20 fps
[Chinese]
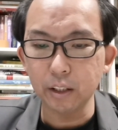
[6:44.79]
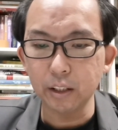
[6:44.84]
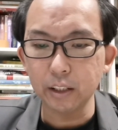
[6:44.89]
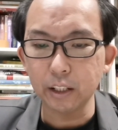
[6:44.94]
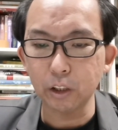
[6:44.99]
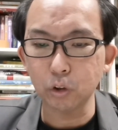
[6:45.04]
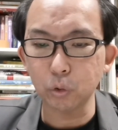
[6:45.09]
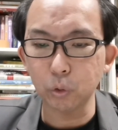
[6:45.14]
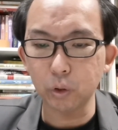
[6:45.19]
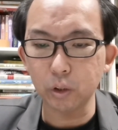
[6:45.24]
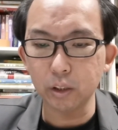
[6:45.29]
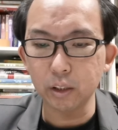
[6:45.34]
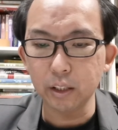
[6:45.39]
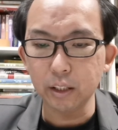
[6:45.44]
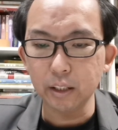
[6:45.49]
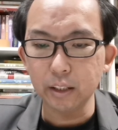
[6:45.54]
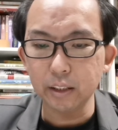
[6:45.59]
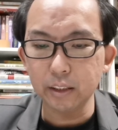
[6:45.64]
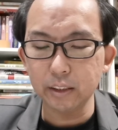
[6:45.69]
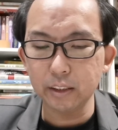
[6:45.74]
他说
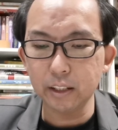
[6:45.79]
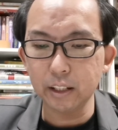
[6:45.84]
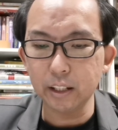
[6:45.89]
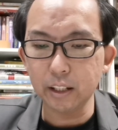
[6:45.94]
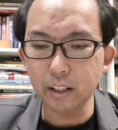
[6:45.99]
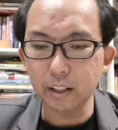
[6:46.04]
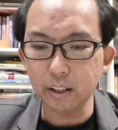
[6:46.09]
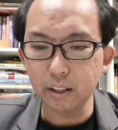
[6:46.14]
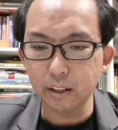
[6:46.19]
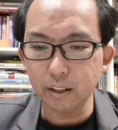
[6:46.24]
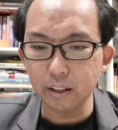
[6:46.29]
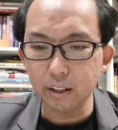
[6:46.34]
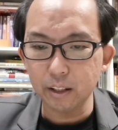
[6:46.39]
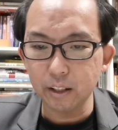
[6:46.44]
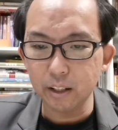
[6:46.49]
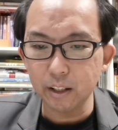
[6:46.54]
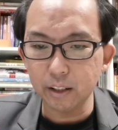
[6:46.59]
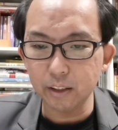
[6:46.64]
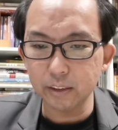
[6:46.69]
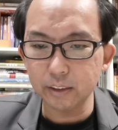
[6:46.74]
第
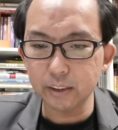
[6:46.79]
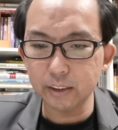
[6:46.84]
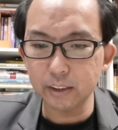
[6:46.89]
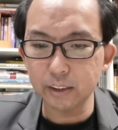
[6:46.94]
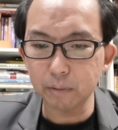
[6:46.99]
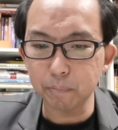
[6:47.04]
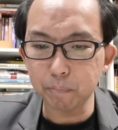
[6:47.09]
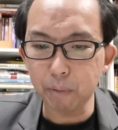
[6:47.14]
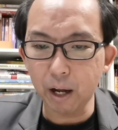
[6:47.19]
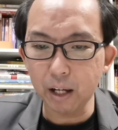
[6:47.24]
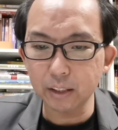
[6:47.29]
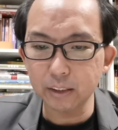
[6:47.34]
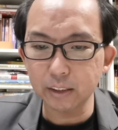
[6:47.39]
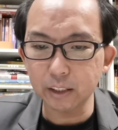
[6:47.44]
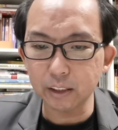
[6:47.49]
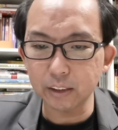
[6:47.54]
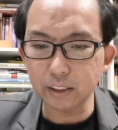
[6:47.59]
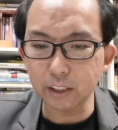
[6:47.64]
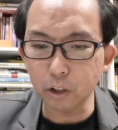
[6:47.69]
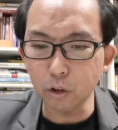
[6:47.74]
十八
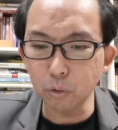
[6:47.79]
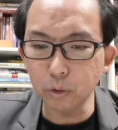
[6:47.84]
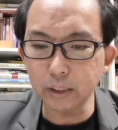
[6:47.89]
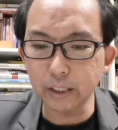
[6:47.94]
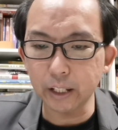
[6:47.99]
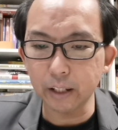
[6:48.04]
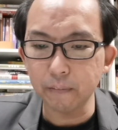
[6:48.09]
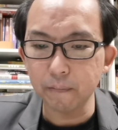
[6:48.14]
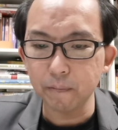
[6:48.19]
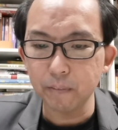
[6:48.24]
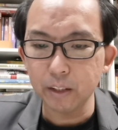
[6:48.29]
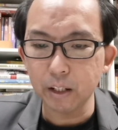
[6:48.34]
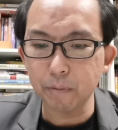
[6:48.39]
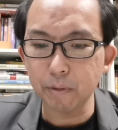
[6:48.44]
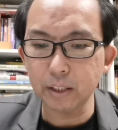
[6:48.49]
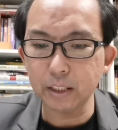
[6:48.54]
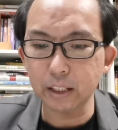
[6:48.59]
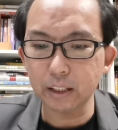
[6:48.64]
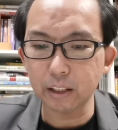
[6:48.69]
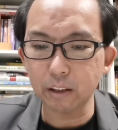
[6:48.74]
呃十六节那
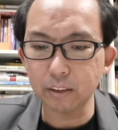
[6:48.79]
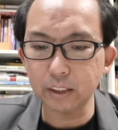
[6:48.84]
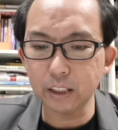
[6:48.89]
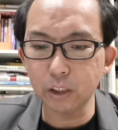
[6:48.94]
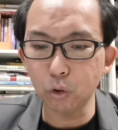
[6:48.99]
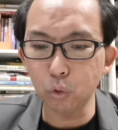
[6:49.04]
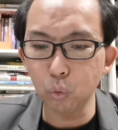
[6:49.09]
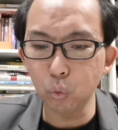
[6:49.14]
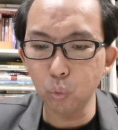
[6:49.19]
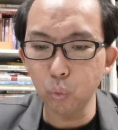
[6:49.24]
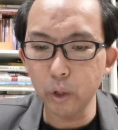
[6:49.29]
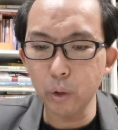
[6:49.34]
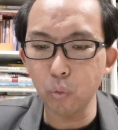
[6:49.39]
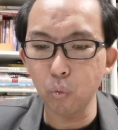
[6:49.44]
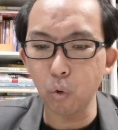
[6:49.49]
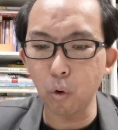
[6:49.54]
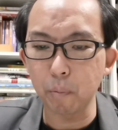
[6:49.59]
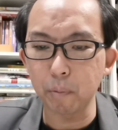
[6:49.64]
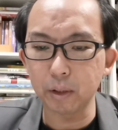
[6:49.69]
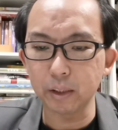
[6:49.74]
边讲到，基督为
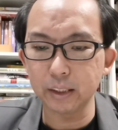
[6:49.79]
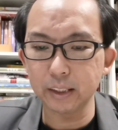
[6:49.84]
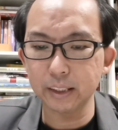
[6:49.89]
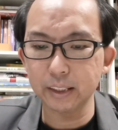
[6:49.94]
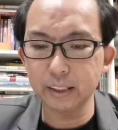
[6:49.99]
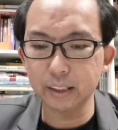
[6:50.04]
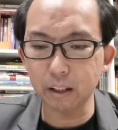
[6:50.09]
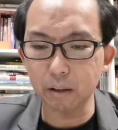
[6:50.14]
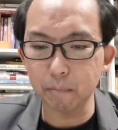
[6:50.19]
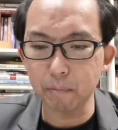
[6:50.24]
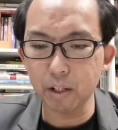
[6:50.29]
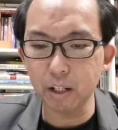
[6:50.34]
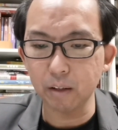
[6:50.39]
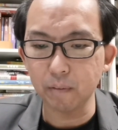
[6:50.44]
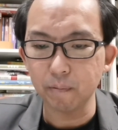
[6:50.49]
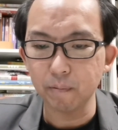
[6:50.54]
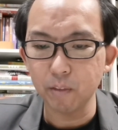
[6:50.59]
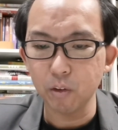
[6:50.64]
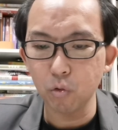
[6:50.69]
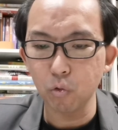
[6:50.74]
我们舍
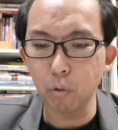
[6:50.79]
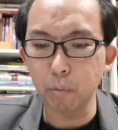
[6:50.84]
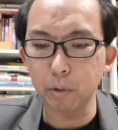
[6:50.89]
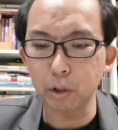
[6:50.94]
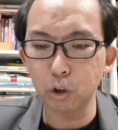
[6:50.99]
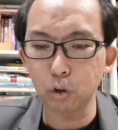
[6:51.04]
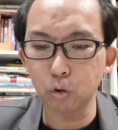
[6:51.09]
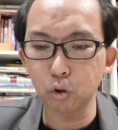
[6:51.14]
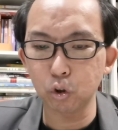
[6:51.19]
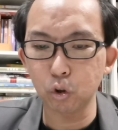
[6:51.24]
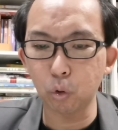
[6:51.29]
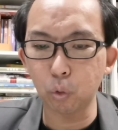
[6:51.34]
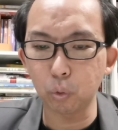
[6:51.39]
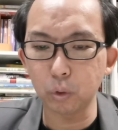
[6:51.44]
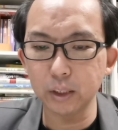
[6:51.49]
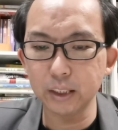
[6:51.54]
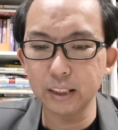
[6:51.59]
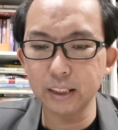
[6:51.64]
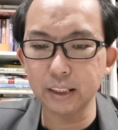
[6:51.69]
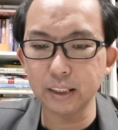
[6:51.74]
命，我们就
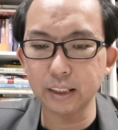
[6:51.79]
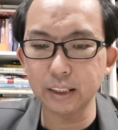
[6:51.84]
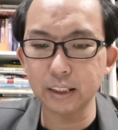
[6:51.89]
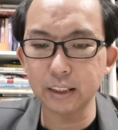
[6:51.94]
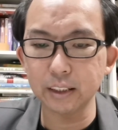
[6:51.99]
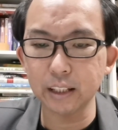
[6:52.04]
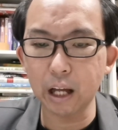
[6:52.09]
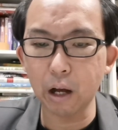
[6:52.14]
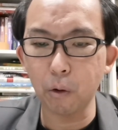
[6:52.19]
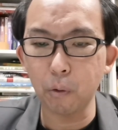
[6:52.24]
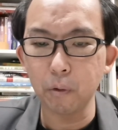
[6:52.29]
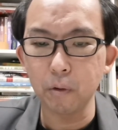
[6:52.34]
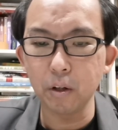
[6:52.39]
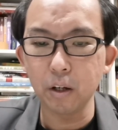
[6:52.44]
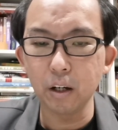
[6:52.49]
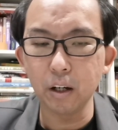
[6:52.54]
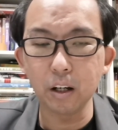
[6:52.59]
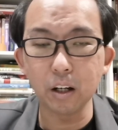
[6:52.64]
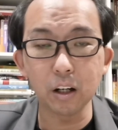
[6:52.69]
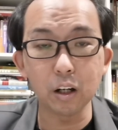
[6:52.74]
从此知道
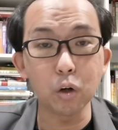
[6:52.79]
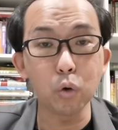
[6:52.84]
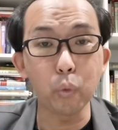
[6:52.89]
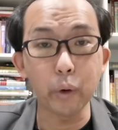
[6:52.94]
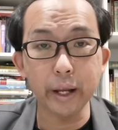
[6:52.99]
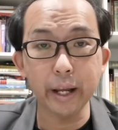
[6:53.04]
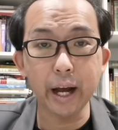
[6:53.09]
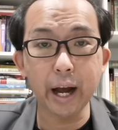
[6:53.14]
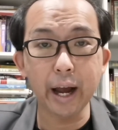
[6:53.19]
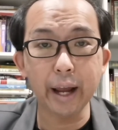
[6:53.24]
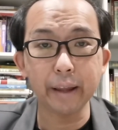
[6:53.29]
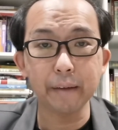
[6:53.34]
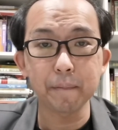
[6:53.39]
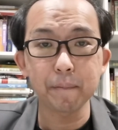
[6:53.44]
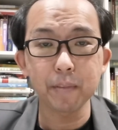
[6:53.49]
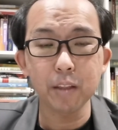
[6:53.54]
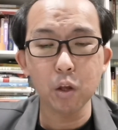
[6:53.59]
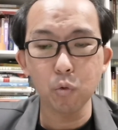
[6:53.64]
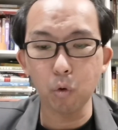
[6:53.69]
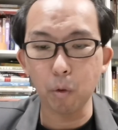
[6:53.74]
何为爱。
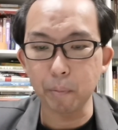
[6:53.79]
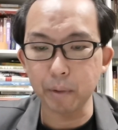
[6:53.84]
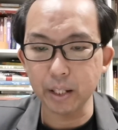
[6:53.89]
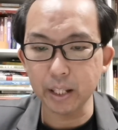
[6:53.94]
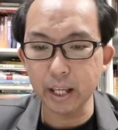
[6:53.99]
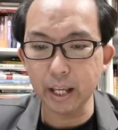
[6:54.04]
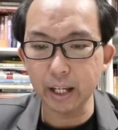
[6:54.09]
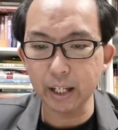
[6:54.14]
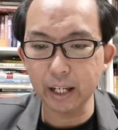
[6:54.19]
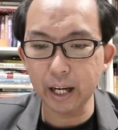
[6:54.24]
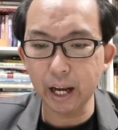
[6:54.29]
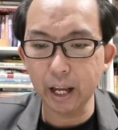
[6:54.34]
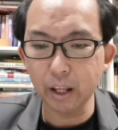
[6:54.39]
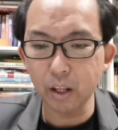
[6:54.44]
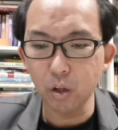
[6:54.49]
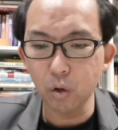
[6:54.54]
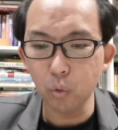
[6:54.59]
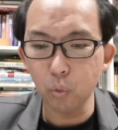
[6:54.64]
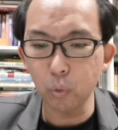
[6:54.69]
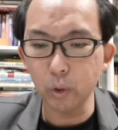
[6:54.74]
我们也该
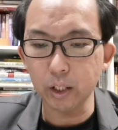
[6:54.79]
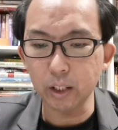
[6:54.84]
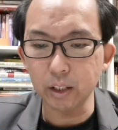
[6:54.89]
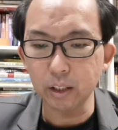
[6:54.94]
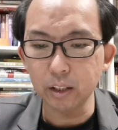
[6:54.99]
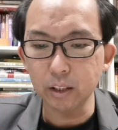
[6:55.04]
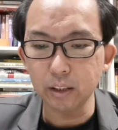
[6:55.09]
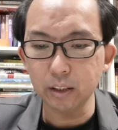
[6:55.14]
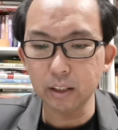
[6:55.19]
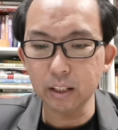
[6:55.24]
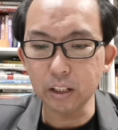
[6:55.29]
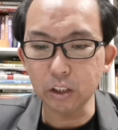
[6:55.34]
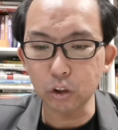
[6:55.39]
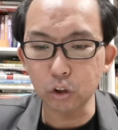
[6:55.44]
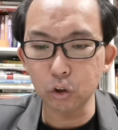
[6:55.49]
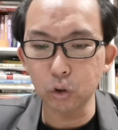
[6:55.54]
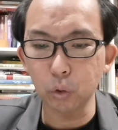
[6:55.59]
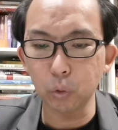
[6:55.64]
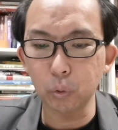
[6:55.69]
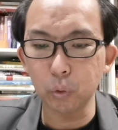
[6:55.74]
为弟
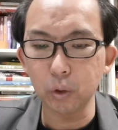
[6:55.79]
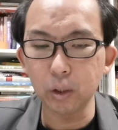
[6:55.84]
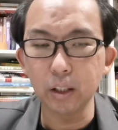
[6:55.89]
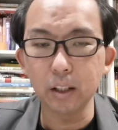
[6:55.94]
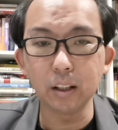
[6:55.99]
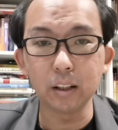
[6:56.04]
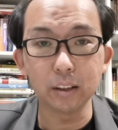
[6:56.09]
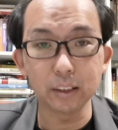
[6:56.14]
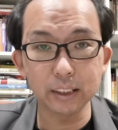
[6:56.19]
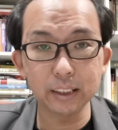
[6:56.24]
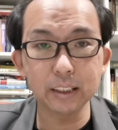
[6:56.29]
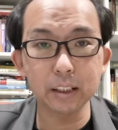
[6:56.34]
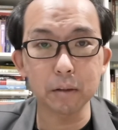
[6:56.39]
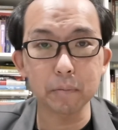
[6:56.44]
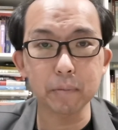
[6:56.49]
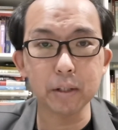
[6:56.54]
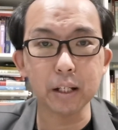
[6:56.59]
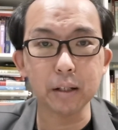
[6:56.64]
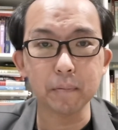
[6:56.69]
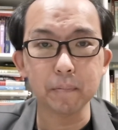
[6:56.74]
兄而舍
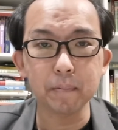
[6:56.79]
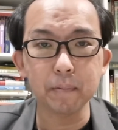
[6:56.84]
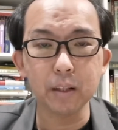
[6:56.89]
命。